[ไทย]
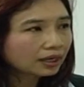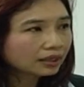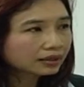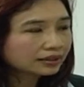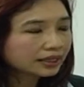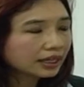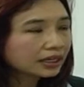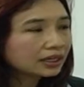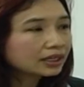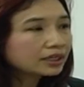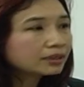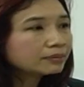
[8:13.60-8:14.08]

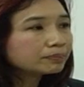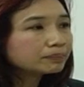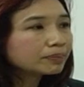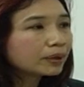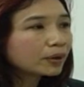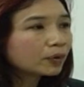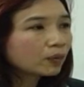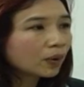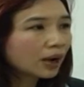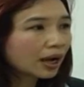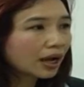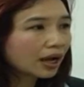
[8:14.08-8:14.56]
แต่ลืมไป
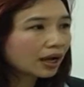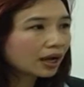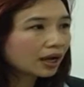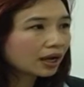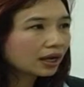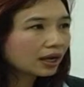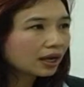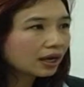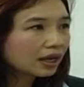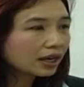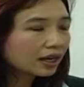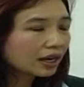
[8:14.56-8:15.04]
ว่า
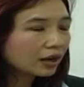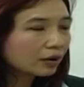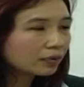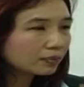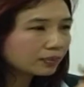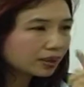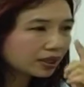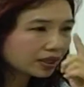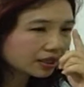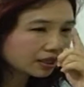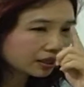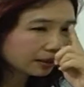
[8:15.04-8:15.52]
เรา
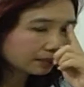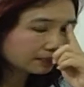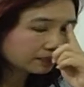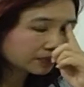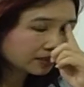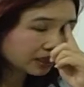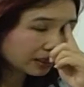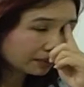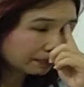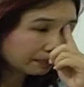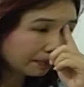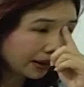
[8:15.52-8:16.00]
มีเกือบ
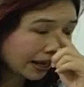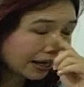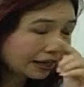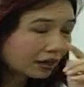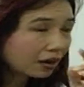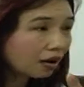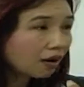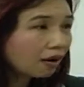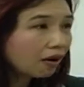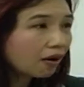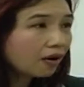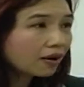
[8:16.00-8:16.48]

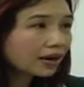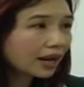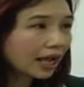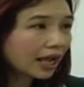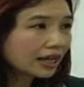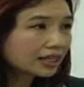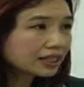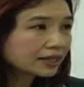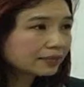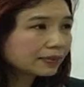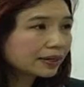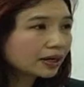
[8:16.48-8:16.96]
7-8 ข้อนะ
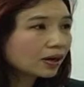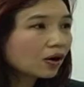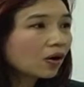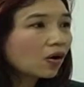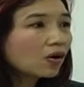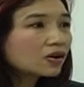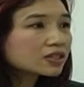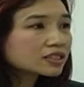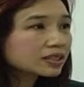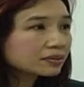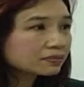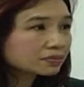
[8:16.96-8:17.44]
ที่เป็นข้
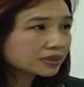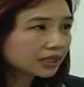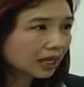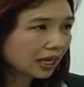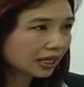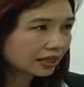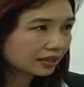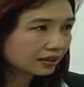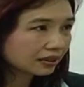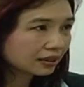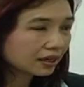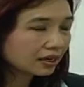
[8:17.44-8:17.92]
อจำกั
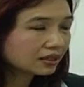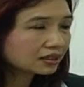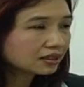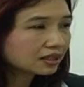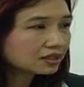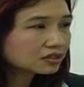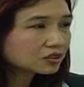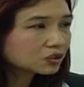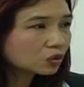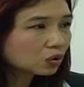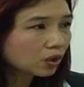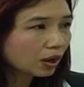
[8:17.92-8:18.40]
ดในเรื่อ
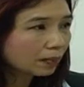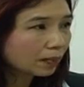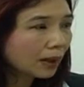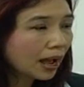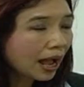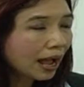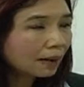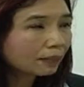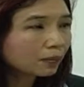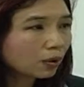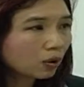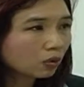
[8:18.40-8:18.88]
งสุข
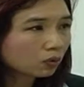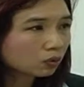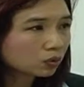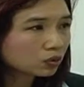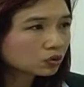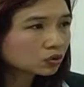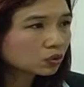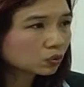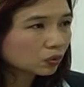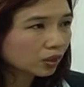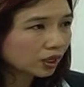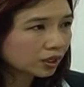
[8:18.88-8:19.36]
ภาพของผู้
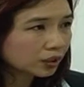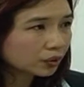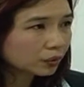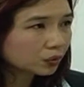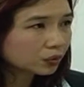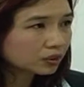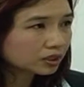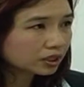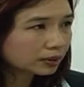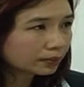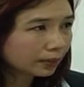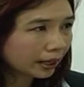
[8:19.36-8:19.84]
สูงอายุ
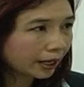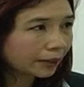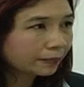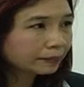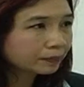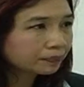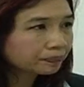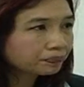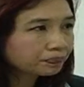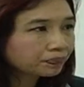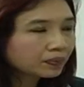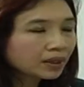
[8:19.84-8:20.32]
ใช่ไหม
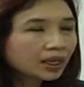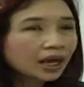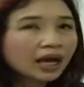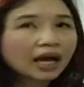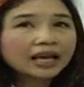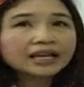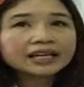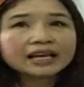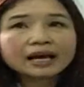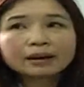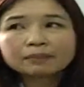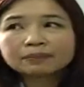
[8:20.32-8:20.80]

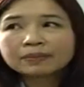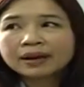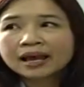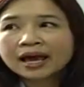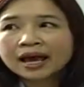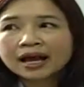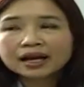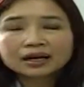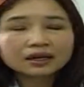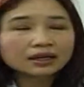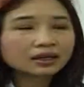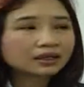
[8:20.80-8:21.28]
อันดับแร
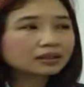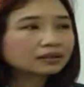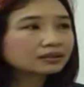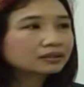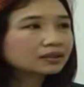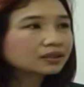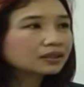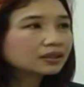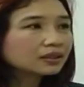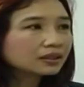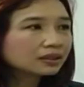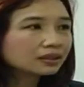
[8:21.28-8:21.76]
กเลย
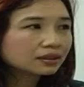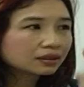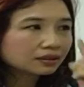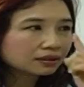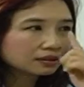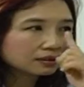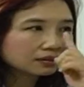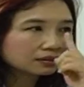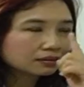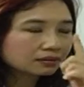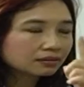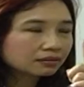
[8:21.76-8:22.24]

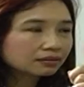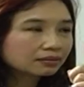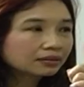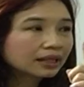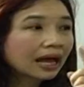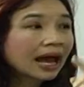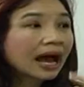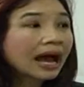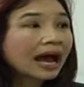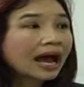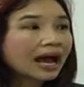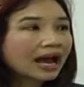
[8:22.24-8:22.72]

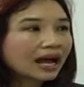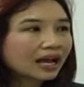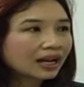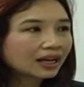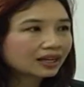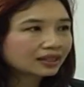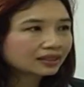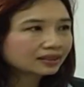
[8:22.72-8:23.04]
ตาสาย